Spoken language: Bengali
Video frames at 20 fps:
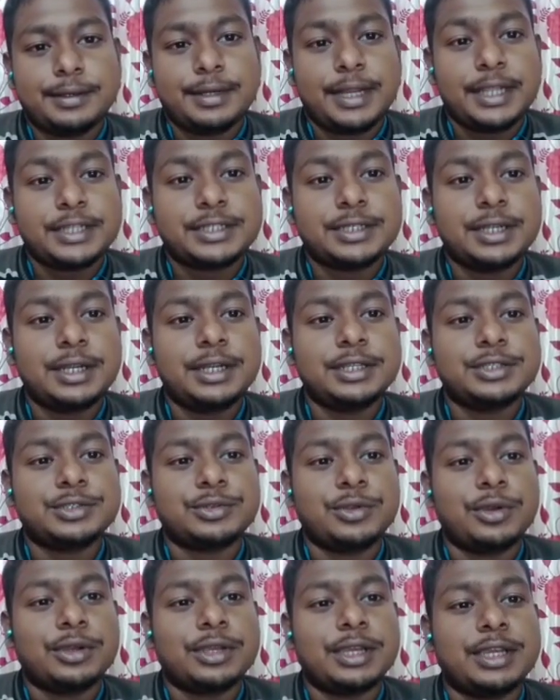ন্যাশনাল
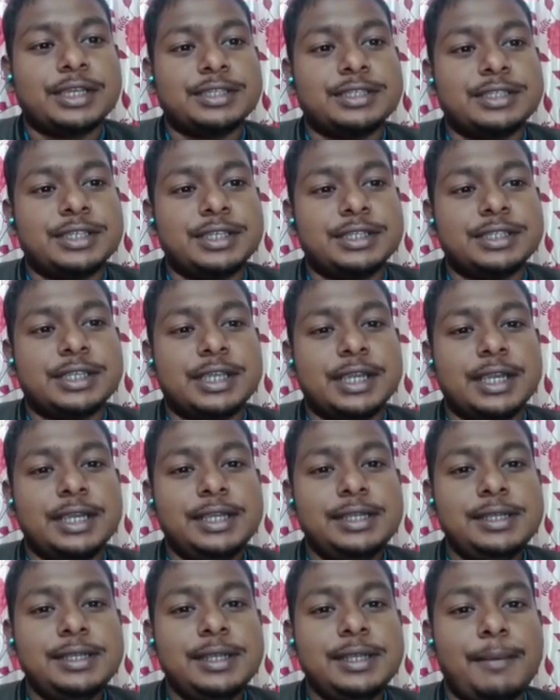স্টক এক্সচেঞ্জকে
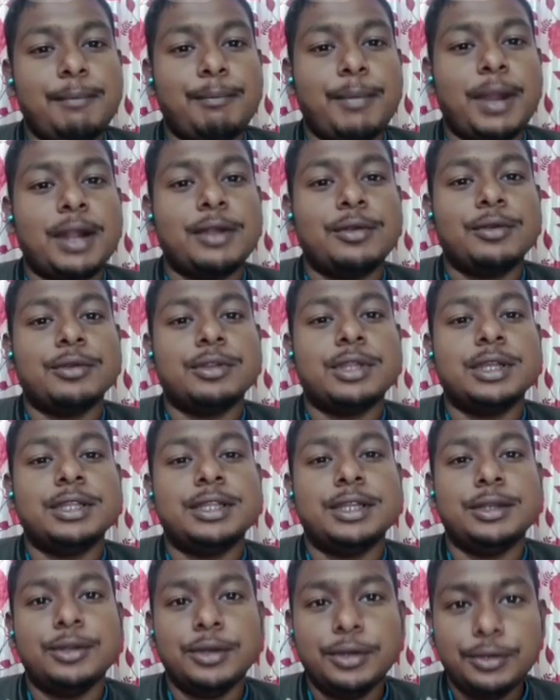মান্যতা
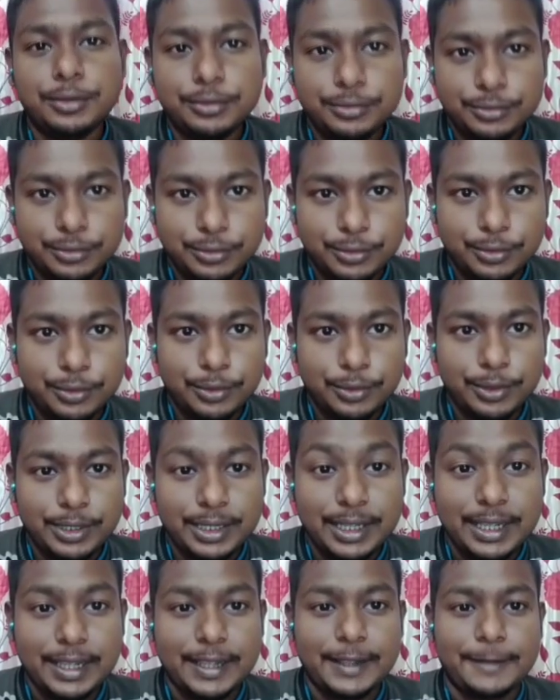দিল
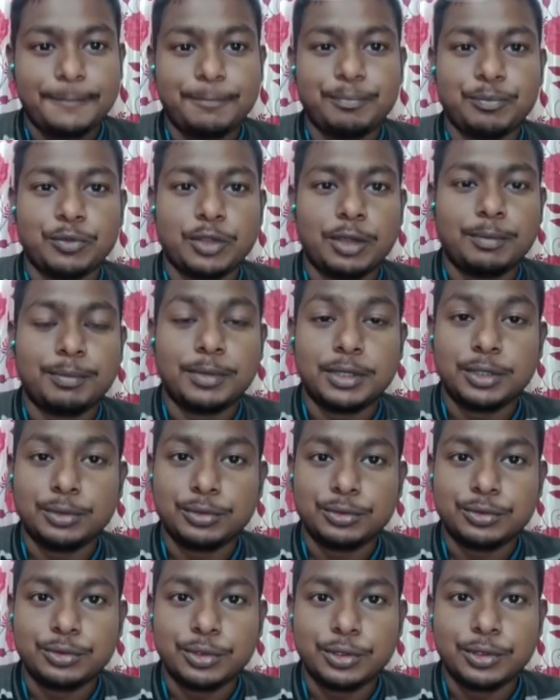কে আপনাদের
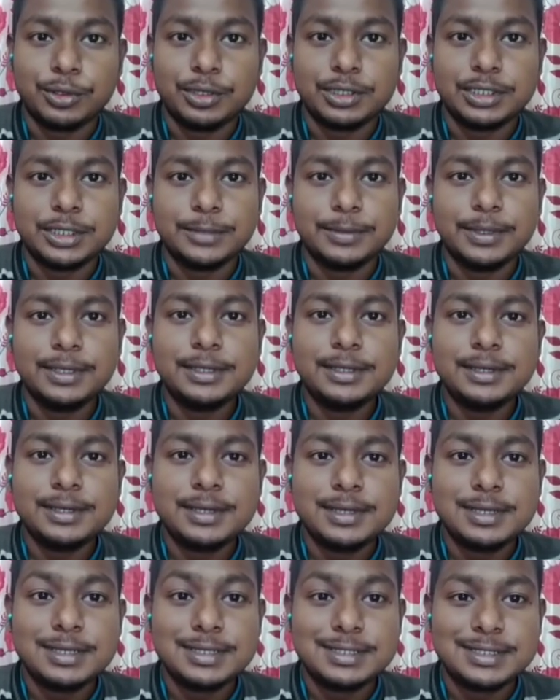উত্তর হয়ে যাবে
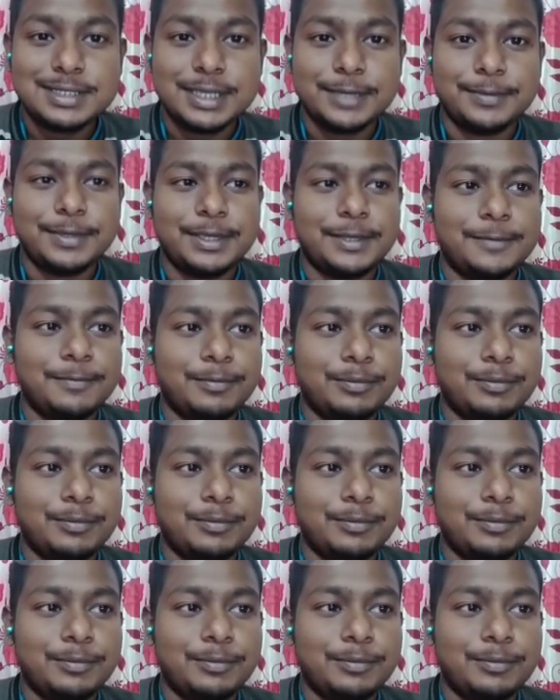সেবি